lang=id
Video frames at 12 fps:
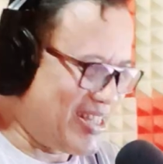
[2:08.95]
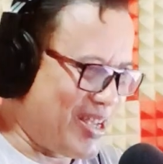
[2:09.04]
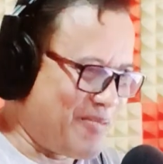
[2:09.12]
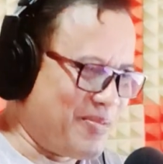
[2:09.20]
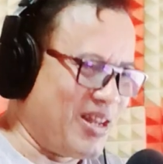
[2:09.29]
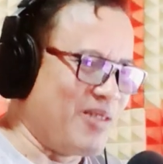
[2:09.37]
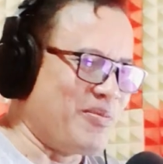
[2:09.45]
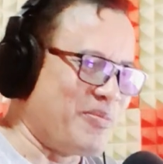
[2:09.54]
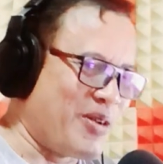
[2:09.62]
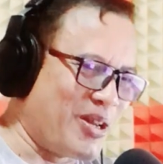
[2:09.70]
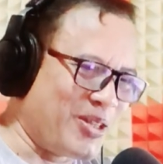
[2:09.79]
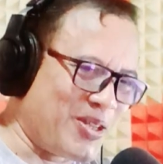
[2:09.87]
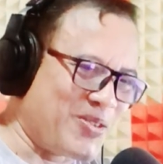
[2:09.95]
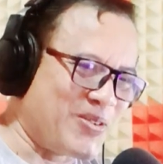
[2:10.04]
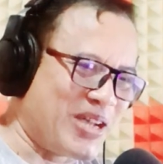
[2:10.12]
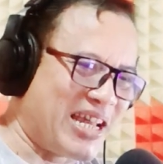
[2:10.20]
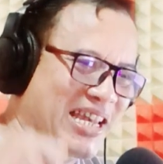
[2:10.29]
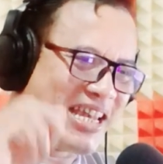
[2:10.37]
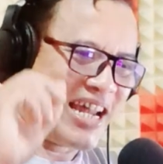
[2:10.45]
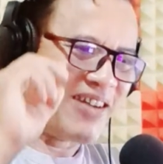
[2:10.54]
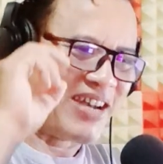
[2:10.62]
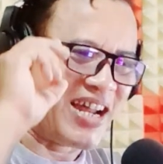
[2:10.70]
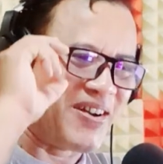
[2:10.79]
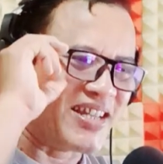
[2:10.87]
sambil memonitor juga nih
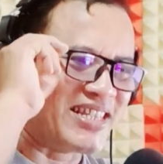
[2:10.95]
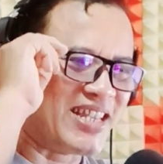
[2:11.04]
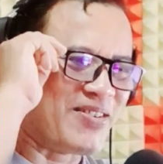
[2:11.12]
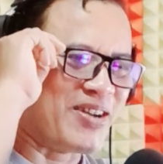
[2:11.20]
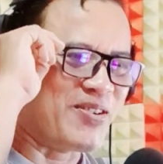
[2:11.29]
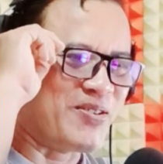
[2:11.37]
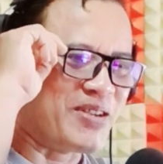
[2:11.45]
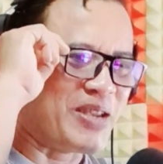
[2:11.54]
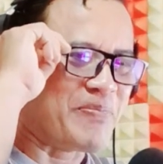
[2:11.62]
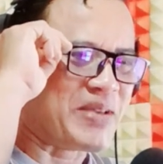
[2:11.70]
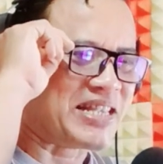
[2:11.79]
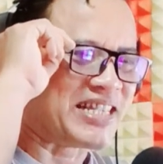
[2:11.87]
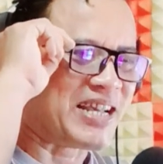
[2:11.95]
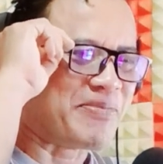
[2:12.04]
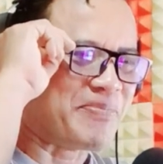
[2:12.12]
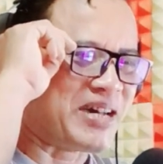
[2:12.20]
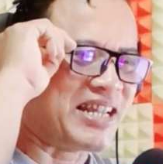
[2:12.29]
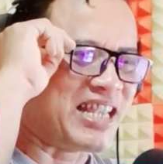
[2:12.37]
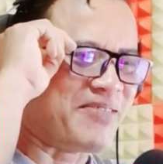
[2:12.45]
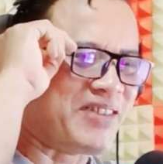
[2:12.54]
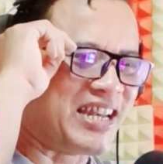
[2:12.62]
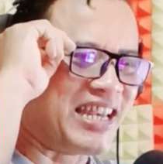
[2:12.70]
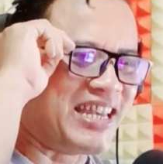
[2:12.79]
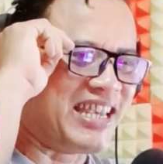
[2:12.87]
dan lawasnya waduh nih pecah bannya
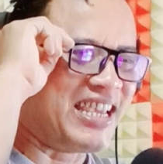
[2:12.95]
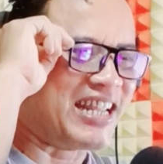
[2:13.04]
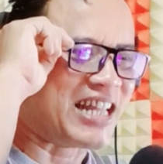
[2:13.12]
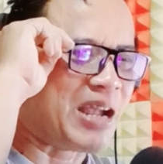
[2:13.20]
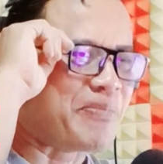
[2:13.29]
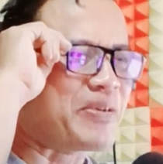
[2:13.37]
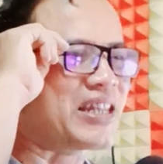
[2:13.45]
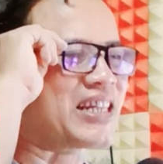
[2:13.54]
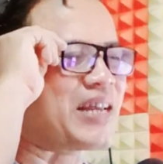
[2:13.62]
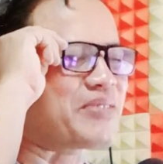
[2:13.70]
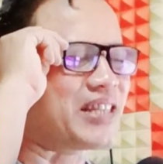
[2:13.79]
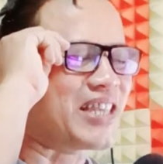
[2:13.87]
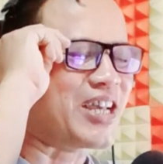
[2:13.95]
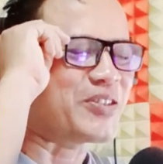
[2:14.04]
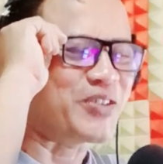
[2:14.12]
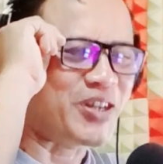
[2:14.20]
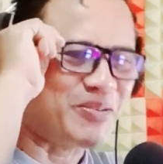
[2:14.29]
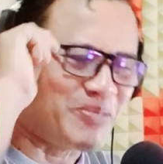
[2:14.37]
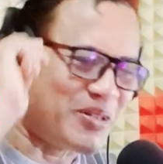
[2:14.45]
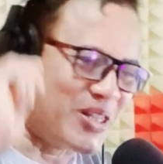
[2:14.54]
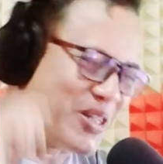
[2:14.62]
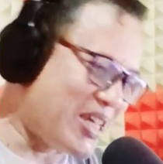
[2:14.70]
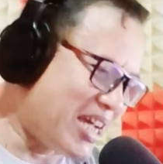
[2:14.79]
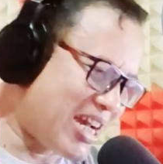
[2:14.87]
Bang Didi tapi tetap setia juga
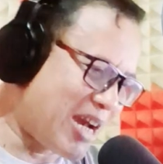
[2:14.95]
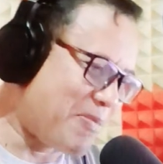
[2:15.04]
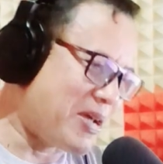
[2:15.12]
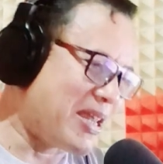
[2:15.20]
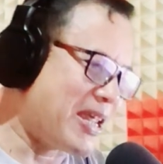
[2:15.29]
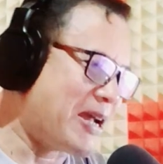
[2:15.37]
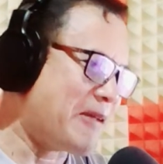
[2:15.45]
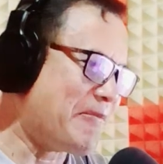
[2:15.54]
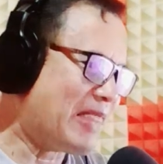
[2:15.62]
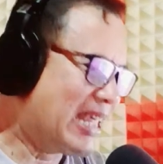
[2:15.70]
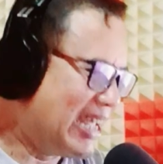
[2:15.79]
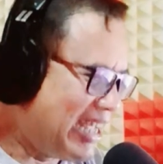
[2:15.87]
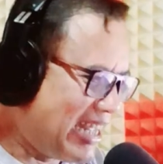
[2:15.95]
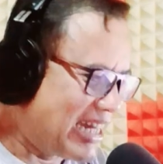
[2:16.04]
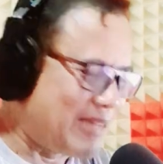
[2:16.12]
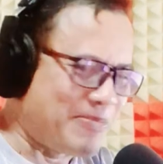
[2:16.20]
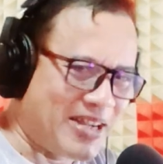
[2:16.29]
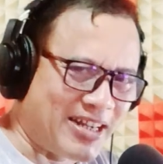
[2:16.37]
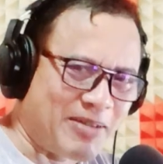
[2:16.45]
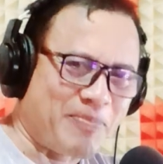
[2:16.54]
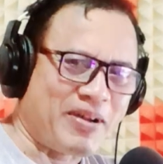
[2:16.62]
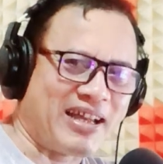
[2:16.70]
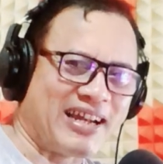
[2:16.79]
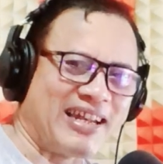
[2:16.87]
memonitor yang namanya
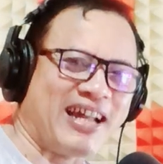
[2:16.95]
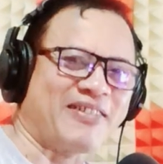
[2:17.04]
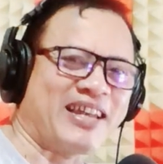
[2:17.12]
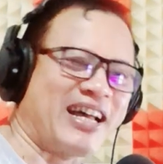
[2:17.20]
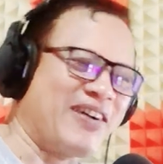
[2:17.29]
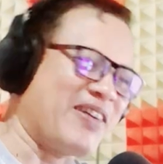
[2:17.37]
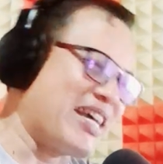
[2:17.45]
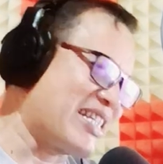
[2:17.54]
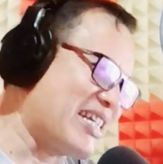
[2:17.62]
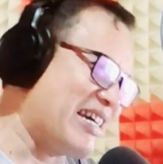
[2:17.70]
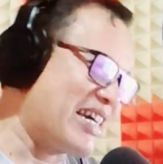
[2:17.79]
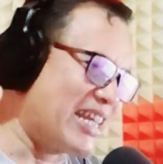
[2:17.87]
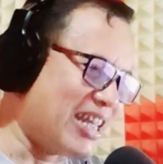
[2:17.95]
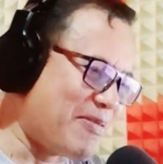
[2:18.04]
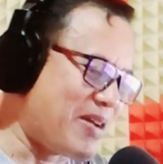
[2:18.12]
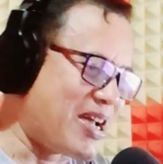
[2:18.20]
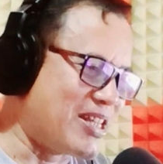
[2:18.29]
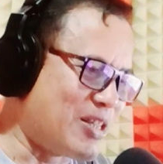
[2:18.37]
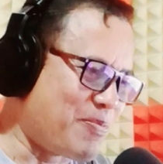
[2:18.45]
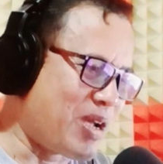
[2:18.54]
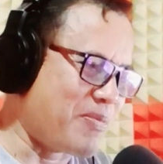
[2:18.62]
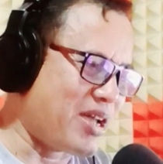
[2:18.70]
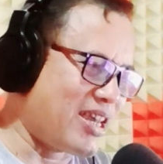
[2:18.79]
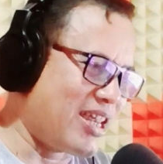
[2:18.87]
tembang-tembang dangdut lawas. Nah, oke, terima kasih Pak
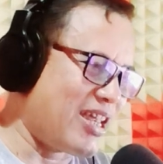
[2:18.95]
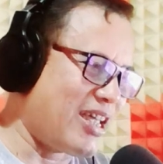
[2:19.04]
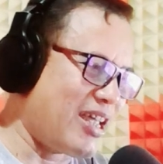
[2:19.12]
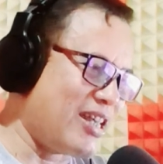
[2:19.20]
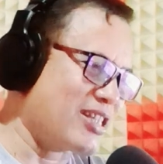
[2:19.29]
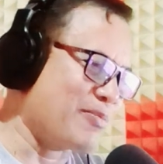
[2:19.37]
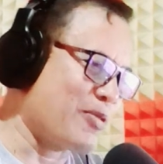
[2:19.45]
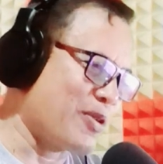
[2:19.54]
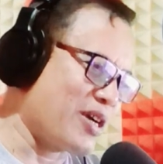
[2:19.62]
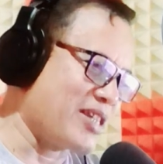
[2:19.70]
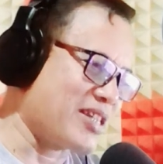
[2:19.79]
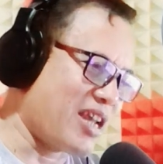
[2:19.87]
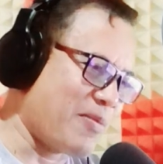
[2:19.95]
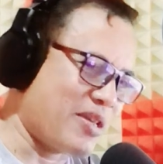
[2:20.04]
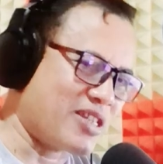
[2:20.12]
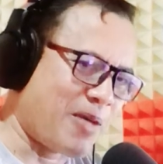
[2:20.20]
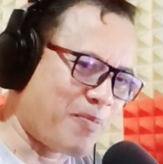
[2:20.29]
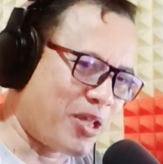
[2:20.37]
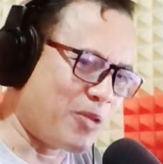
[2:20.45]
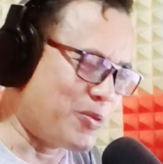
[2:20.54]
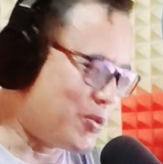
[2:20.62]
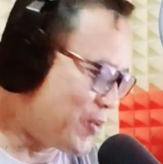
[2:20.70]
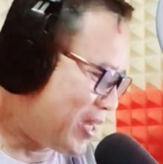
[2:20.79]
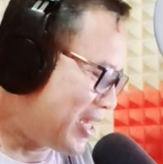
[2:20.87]
Made, semoga selamat sampai
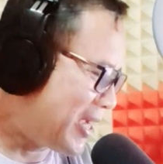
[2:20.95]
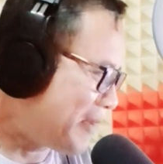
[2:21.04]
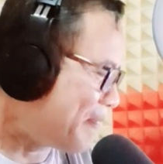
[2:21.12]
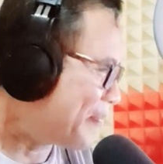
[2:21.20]
tujuan ya.